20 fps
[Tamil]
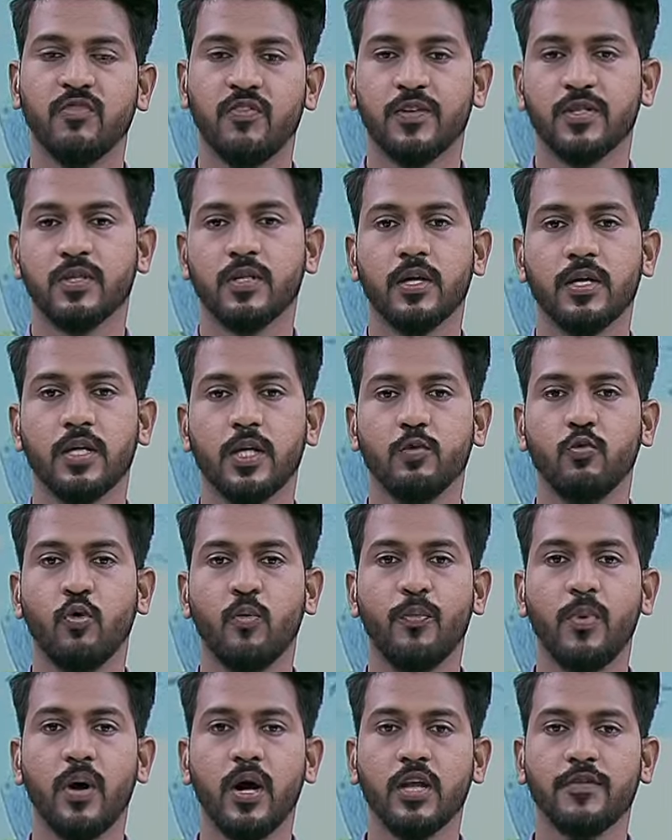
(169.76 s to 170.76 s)
விவசாயிகள்
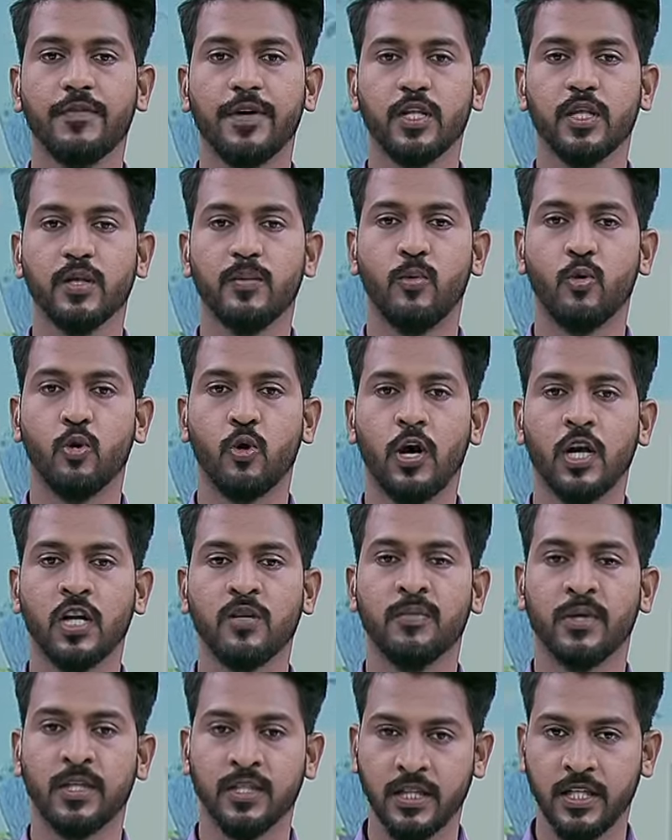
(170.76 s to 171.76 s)
ஒப்பாரி வைத்து
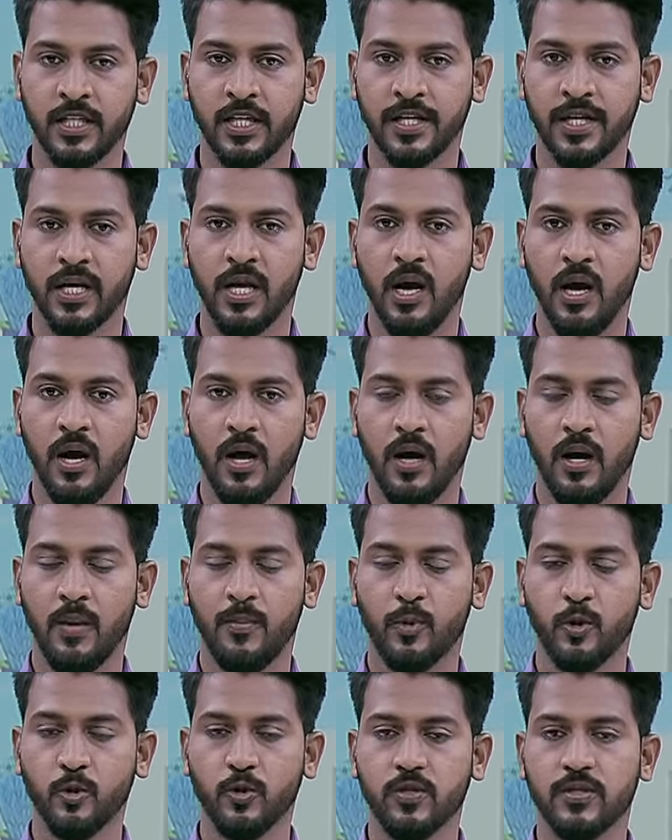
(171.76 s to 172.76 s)
போராட்டம் நடத்தினர்
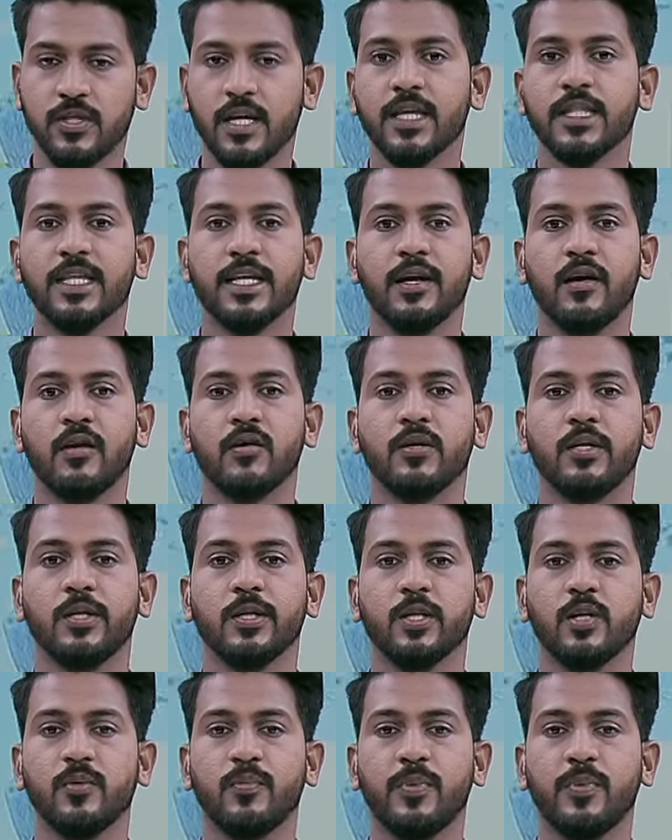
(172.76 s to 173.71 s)
அப்போது செய்தியாளர்களுக்கு